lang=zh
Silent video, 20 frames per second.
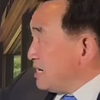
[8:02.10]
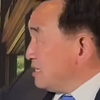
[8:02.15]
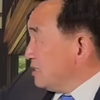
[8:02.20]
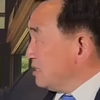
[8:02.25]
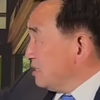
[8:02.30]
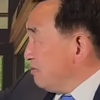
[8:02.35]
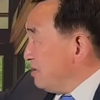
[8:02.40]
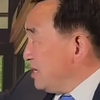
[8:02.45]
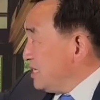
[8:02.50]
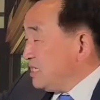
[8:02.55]
争
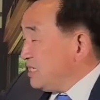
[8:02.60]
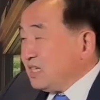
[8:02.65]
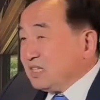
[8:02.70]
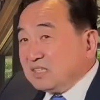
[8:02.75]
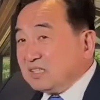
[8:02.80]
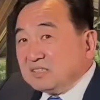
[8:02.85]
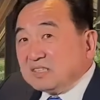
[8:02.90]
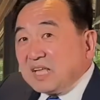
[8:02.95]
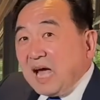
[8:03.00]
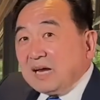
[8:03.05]
的威胁
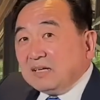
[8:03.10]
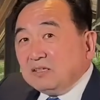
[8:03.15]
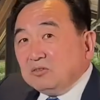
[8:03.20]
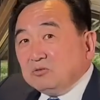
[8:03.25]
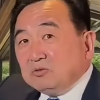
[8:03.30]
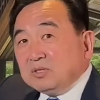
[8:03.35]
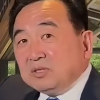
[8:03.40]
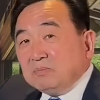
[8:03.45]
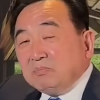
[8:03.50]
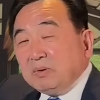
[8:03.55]
跟大
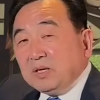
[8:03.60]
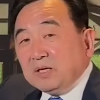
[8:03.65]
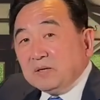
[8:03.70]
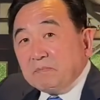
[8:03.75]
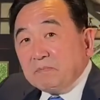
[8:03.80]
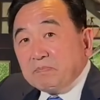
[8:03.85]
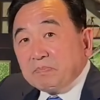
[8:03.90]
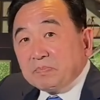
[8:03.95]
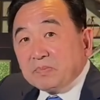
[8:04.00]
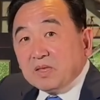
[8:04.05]
流行病
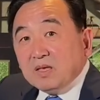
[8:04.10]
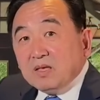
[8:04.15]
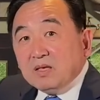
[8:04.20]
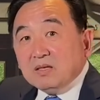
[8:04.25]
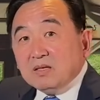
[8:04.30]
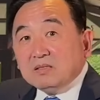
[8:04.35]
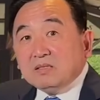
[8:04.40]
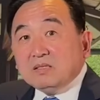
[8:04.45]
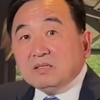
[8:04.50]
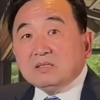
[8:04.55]

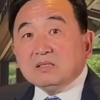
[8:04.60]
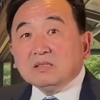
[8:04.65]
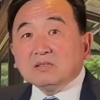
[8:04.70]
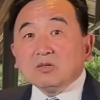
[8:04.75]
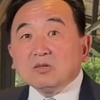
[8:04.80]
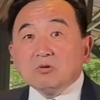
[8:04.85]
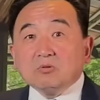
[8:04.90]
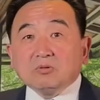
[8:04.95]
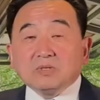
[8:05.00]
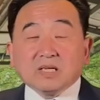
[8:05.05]
其实
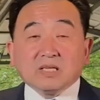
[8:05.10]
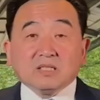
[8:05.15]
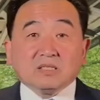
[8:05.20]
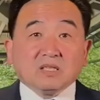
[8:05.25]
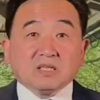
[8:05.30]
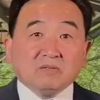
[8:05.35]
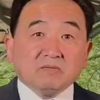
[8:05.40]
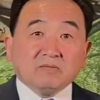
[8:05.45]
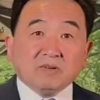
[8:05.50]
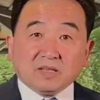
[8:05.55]
都有这个
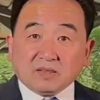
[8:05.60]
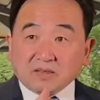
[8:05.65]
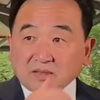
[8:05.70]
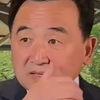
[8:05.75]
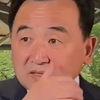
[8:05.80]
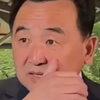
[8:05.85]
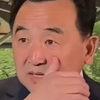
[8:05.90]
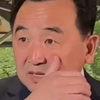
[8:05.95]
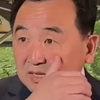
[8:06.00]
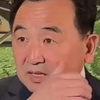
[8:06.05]
成分。
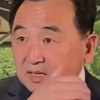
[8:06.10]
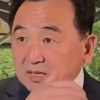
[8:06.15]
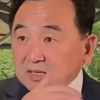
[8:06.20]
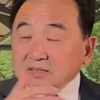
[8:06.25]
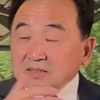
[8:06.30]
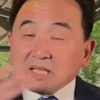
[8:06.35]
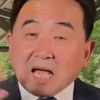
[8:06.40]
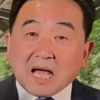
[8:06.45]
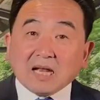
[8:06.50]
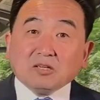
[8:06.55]

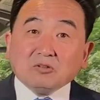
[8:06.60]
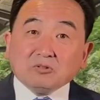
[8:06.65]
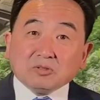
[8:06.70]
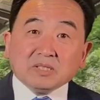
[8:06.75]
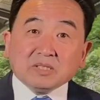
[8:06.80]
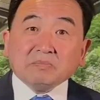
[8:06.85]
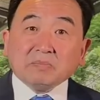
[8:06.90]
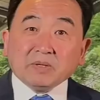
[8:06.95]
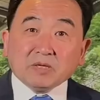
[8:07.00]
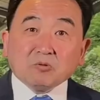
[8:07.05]
大流
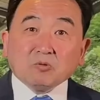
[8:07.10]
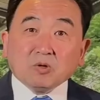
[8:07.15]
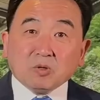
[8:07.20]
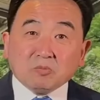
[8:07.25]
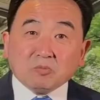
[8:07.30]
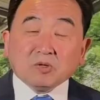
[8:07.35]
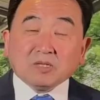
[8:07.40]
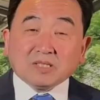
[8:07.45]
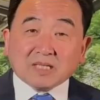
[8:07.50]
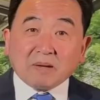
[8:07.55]
行病会
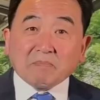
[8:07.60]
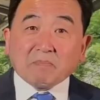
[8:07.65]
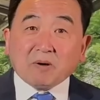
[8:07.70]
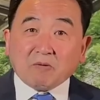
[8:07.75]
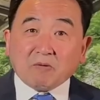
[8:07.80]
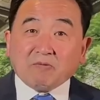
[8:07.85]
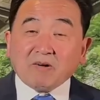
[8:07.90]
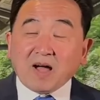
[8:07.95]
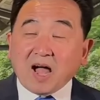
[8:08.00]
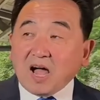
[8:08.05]
不会再
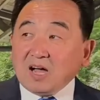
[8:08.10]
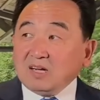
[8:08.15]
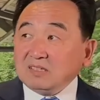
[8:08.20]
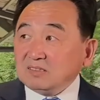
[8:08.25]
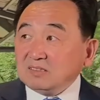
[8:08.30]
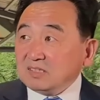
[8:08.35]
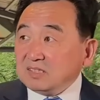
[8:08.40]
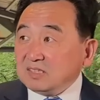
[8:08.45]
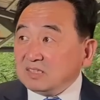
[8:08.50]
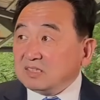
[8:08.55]
爆发？
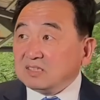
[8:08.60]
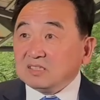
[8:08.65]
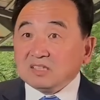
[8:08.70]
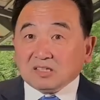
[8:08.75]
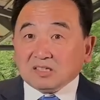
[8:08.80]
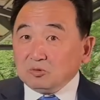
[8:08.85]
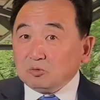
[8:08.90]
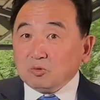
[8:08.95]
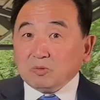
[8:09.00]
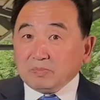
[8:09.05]
其实
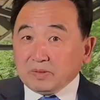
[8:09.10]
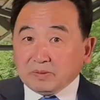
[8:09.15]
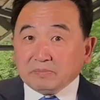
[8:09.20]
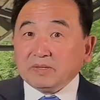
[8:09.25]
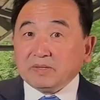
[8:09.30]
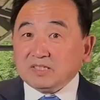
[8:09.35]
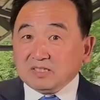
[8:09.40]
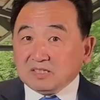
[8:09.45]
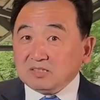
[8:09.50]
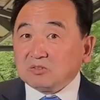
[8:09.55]
很多明
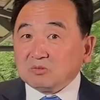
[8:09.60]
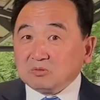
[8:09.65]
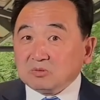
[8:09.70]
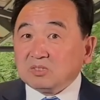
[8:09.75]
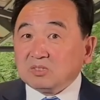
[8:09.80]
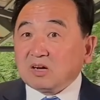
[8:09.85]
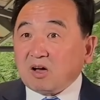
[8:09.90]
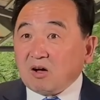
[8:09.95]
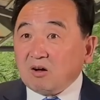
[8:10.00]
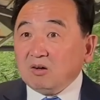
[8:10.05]
白的人都
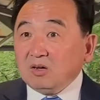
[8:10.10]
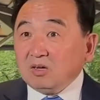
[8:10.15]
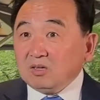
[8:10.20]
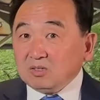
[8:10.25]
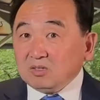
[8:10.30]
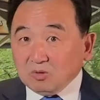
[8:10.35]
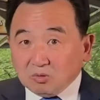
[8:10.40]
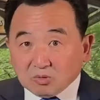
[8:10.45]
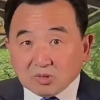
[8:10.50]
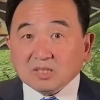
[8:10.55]
知道，
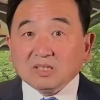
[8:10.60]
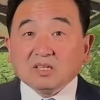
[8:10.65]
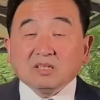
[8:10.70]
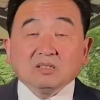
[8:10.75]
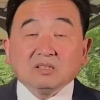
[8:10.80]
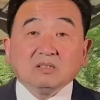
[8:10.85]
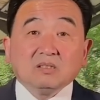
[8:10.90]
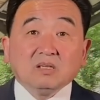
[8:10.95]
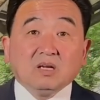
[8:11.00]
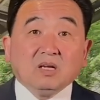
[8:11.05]
有可能，
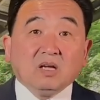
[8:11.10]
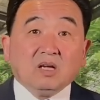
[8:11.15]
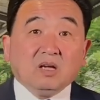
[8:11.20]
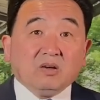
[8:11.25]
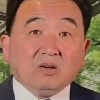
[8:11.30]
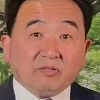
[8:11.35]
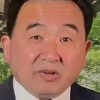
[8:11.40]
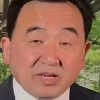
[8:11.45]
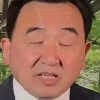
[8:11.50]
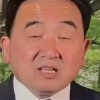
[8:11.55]

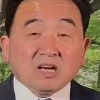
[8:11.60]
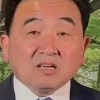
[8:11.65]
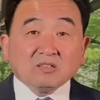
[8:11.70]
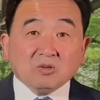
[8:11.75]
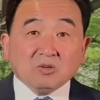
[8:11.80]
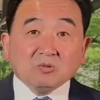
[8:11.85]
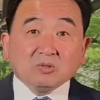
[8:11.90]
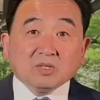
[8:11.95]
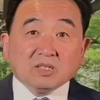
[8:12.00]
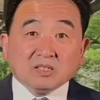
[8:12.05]
非常
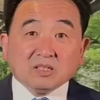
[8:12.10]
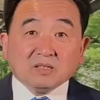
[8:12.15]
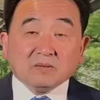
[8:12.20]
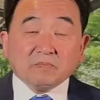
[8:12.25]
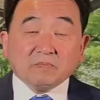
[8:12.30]
有可能，